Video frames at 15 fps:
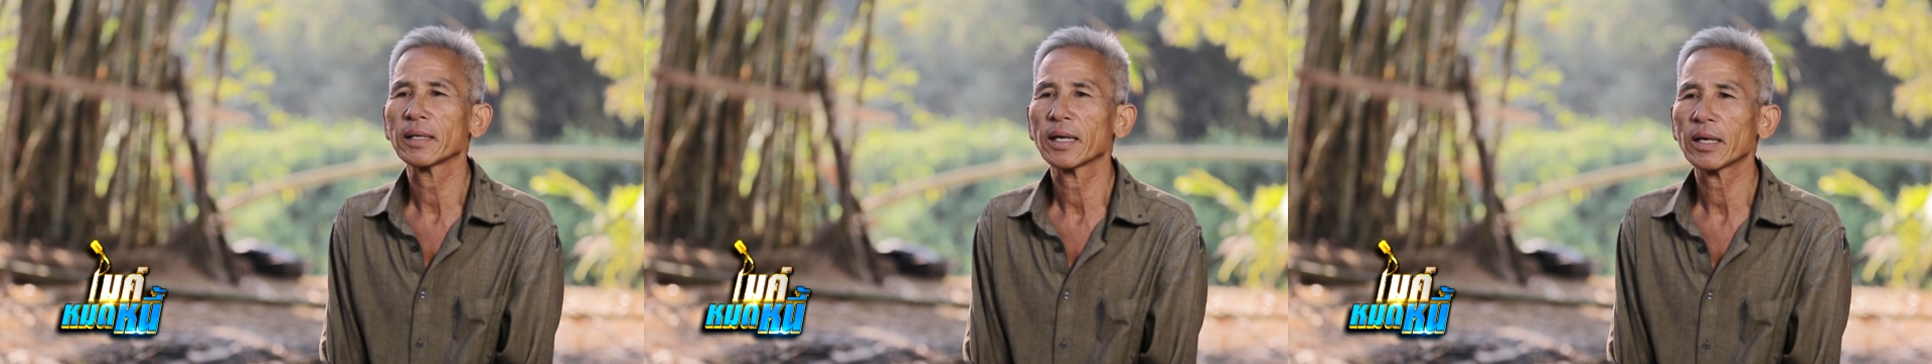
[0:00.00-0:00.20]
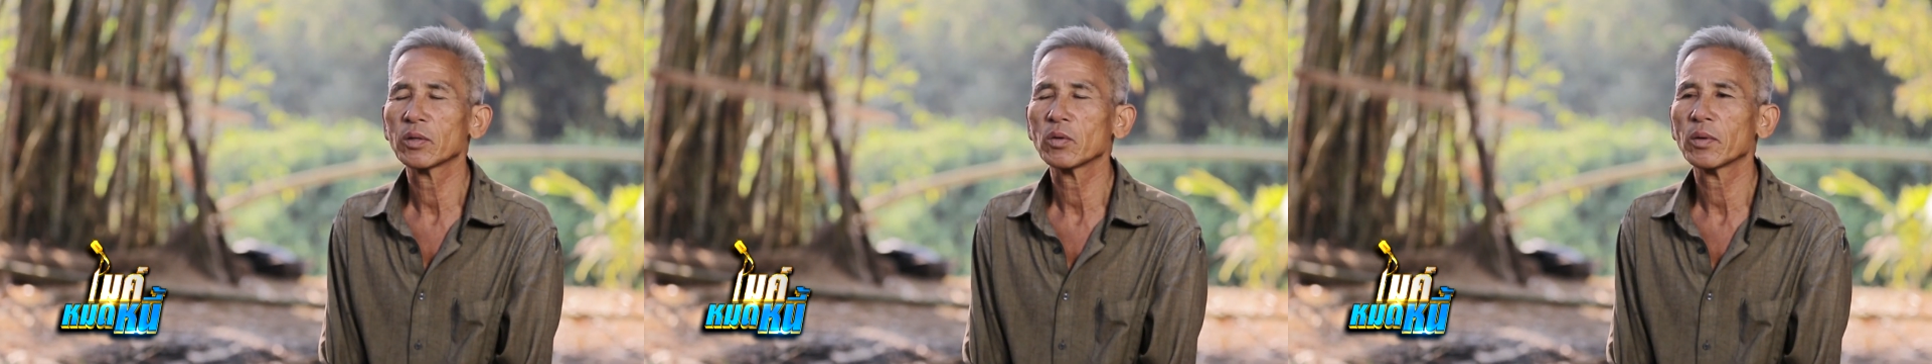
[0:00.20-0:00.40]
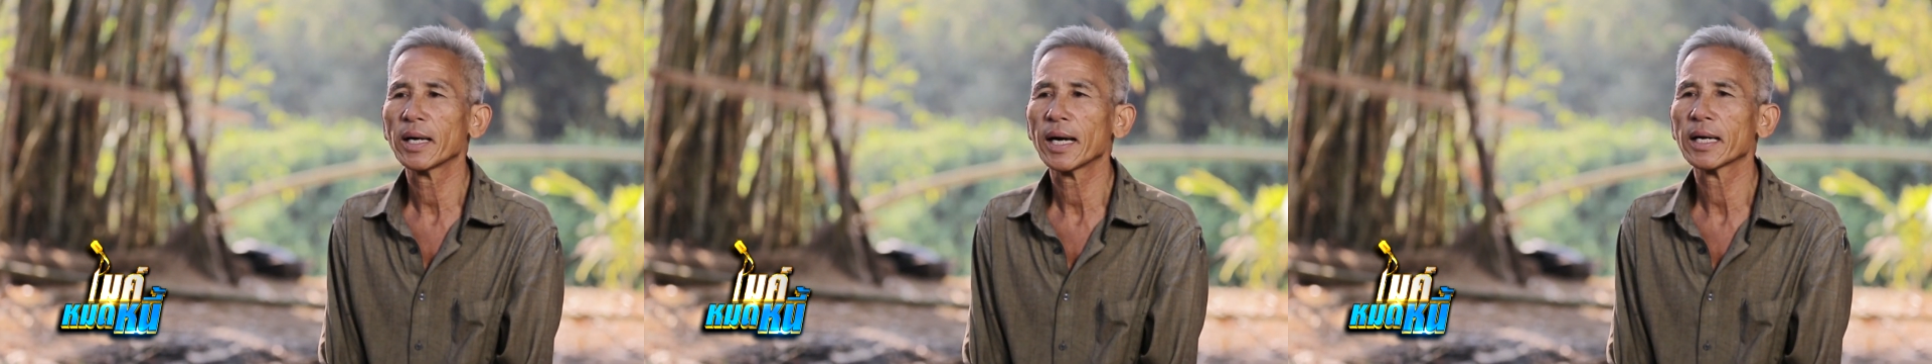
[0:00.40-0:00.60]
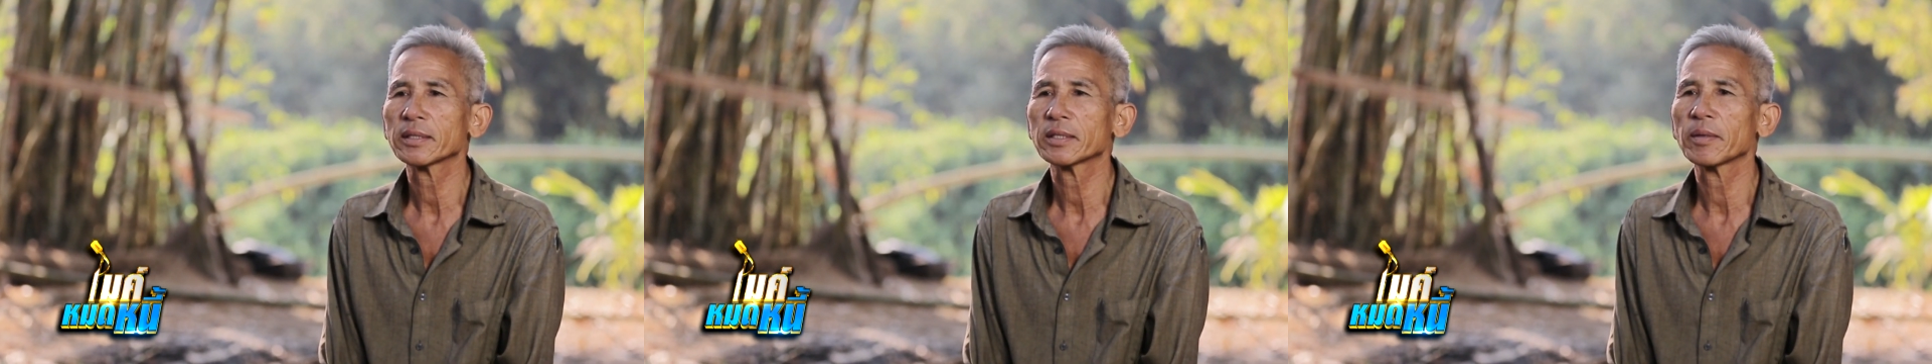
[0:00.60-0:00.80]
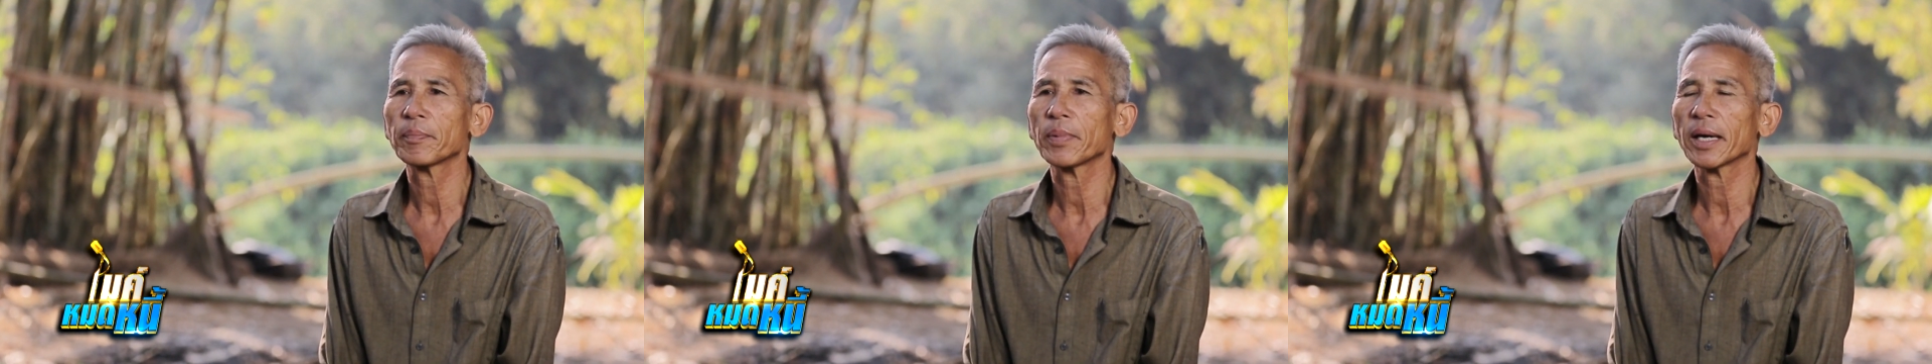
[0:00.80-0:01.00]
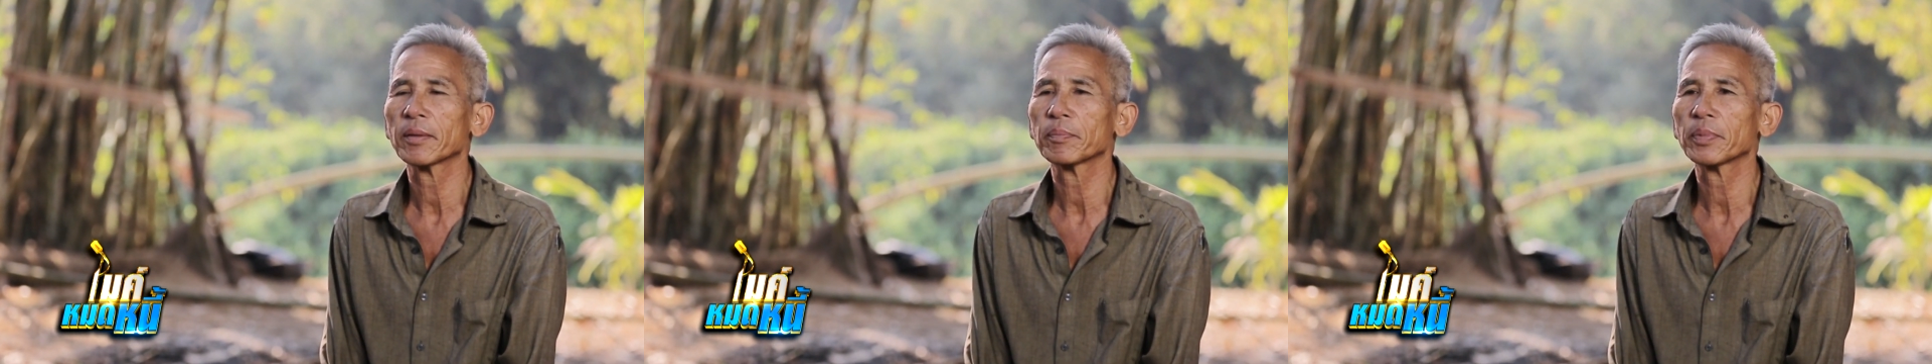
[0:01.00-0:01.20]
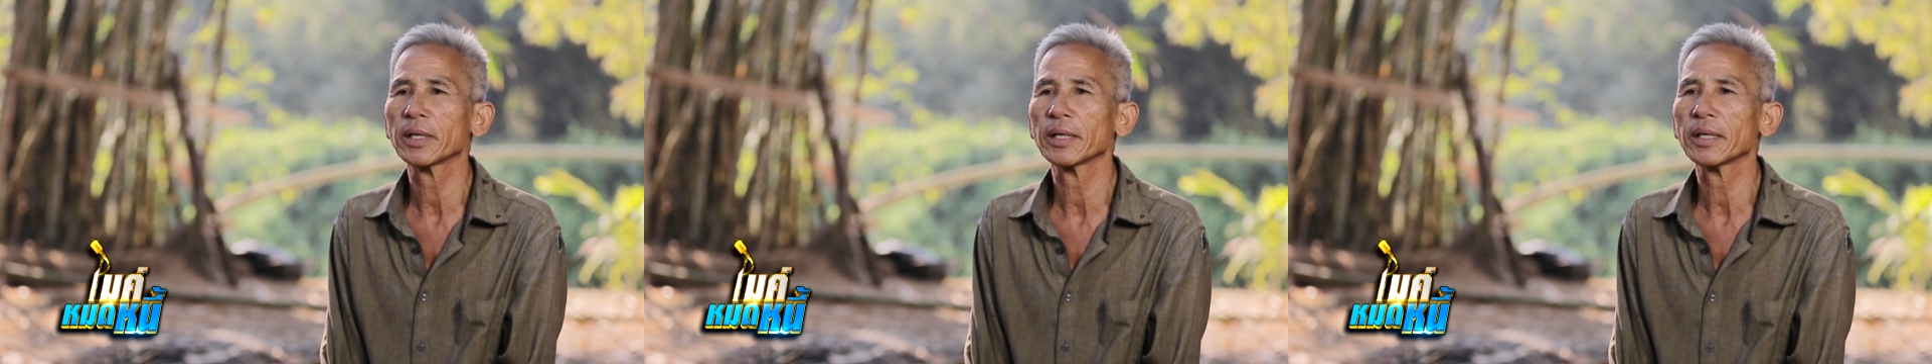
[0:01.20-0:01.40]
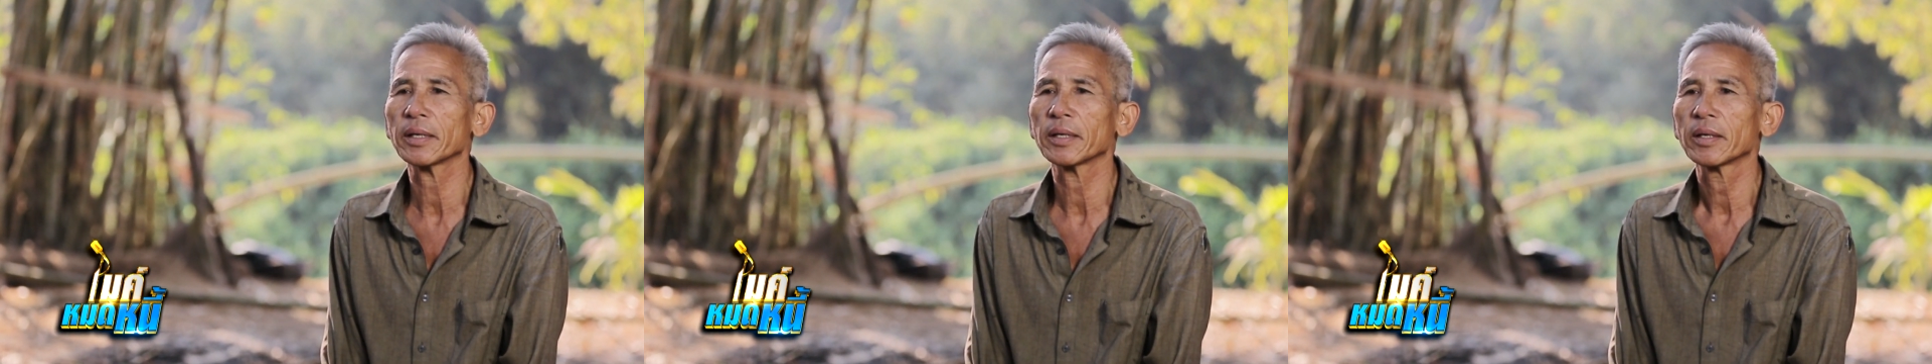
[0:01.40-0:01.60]
อายุ 58
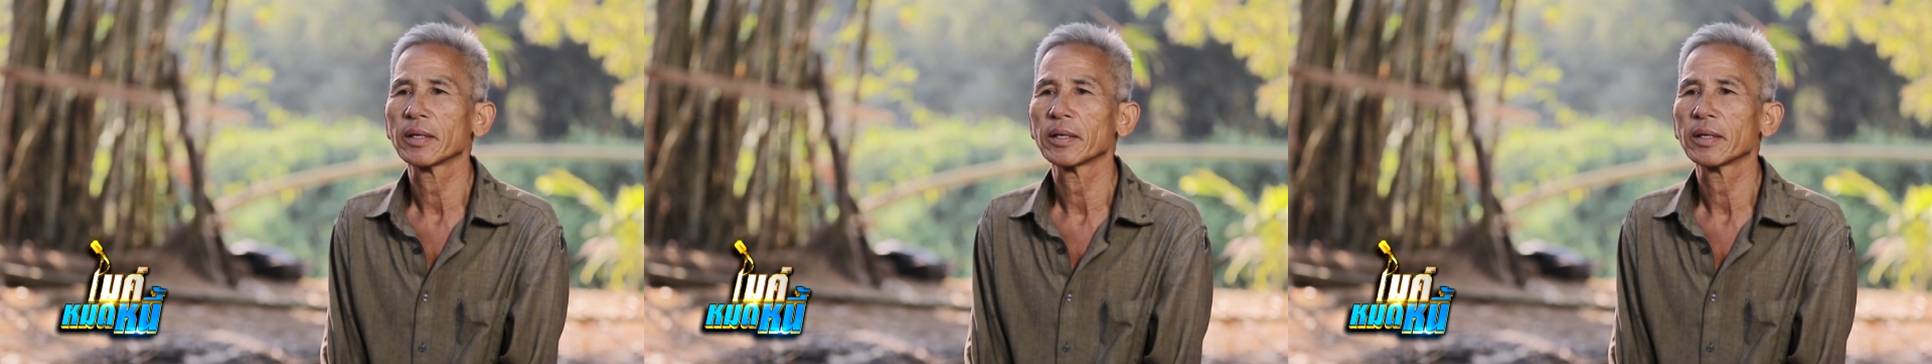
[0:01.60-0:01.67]
ปี